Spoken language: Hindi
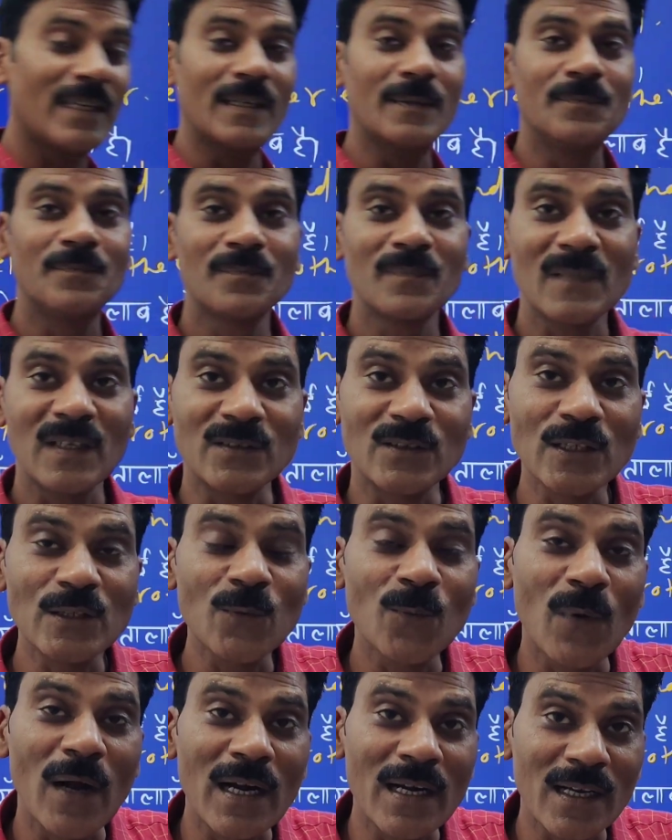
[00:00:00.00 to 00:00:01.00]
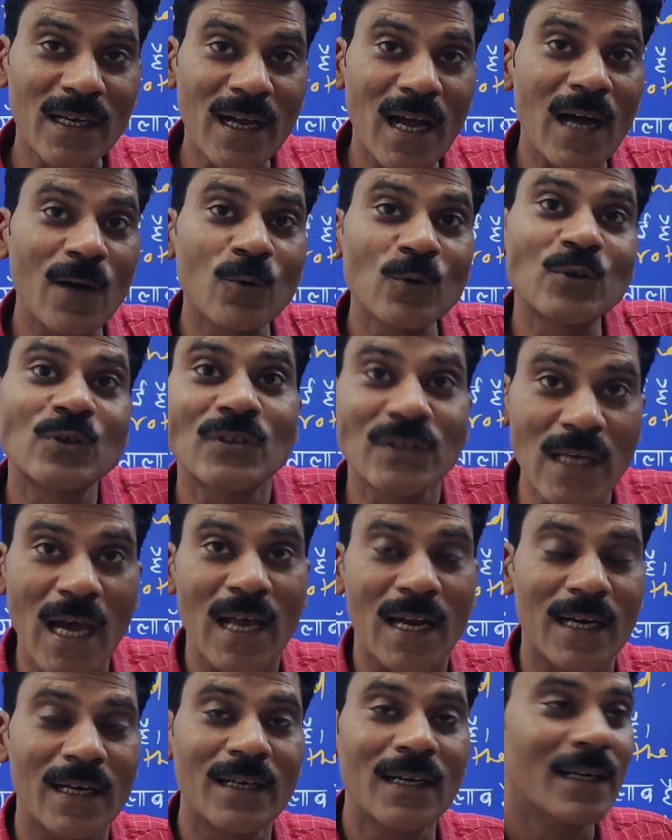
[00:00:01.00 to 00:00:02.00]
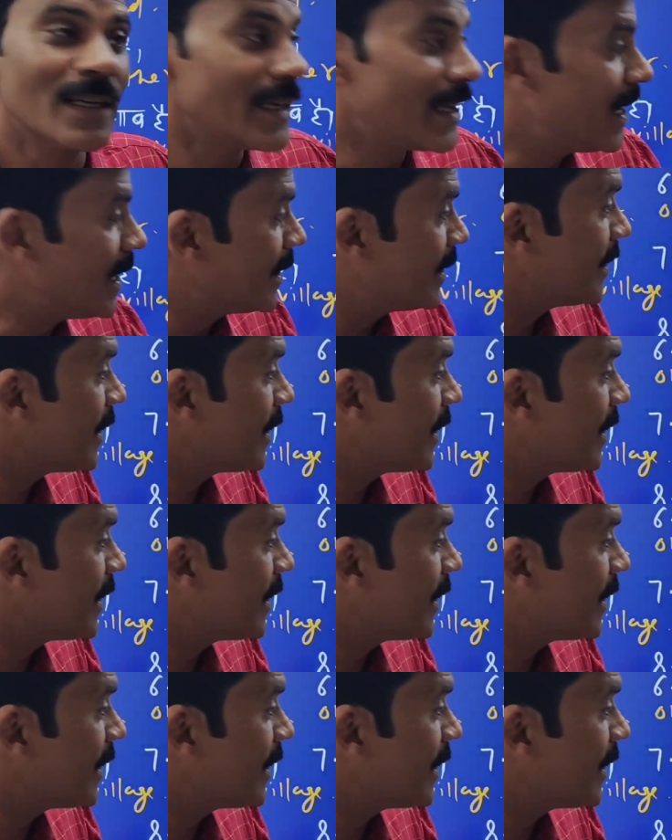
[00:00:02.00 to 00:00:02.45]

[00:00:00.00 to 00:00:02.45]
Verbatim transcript: देखिए जिस वर्ड का उच्चारण ए